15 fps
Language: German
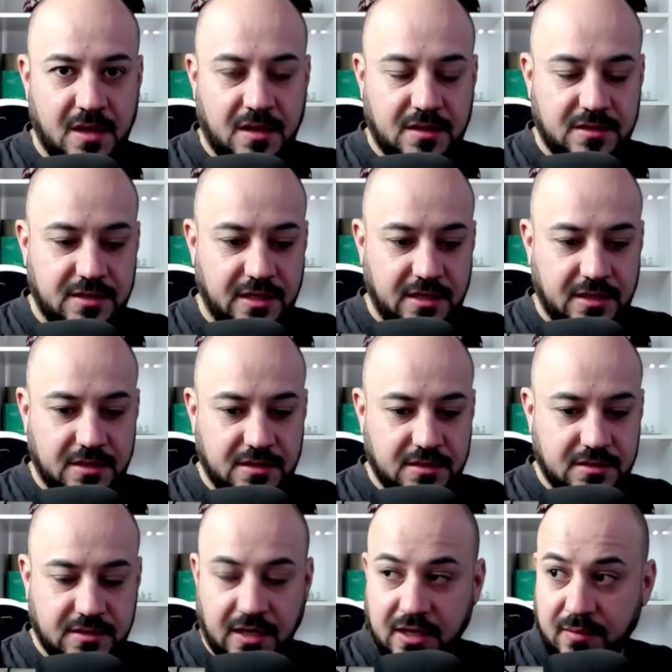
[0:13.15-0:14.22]
Denn
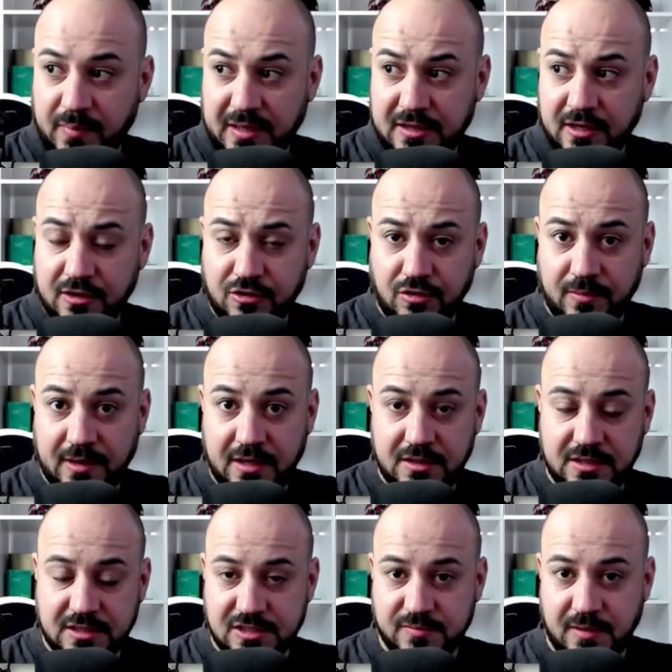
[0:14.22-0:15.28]
danke Patrick nochmal,
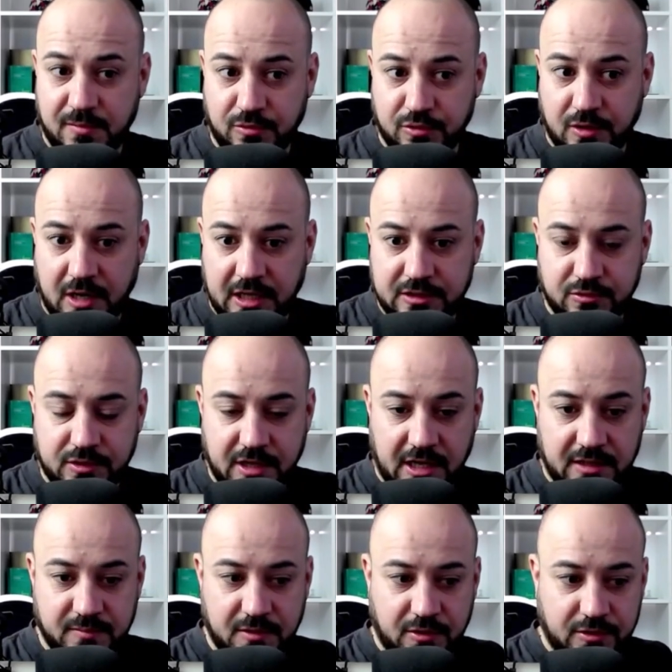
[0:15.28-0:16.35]
das ist mein Moderator, der hat
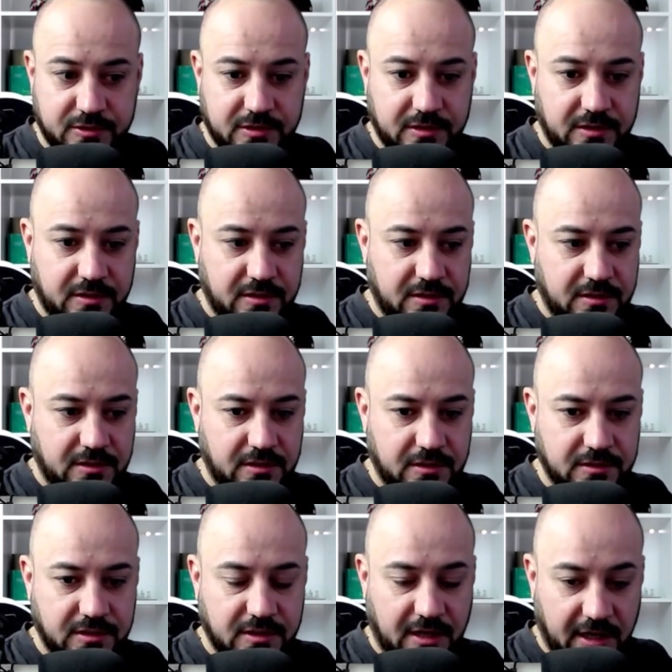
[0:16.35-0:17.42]
mir heute äh,
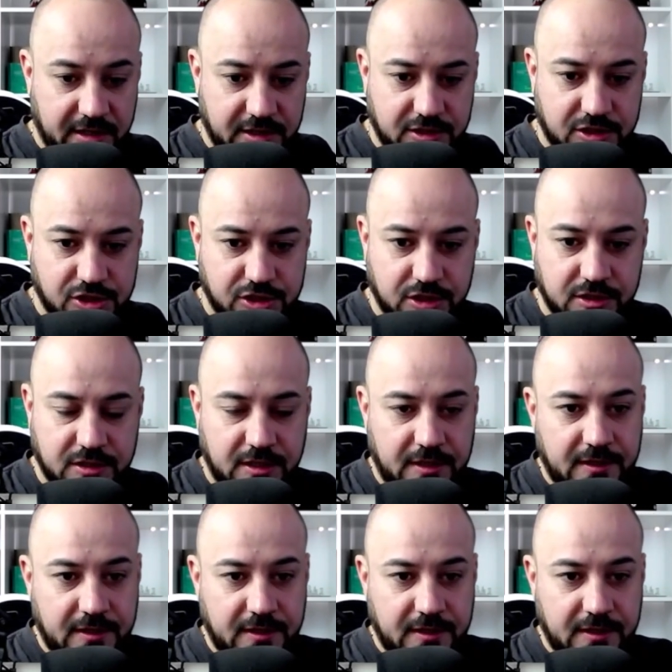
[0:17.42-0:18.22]
eine Nachricht geschickt,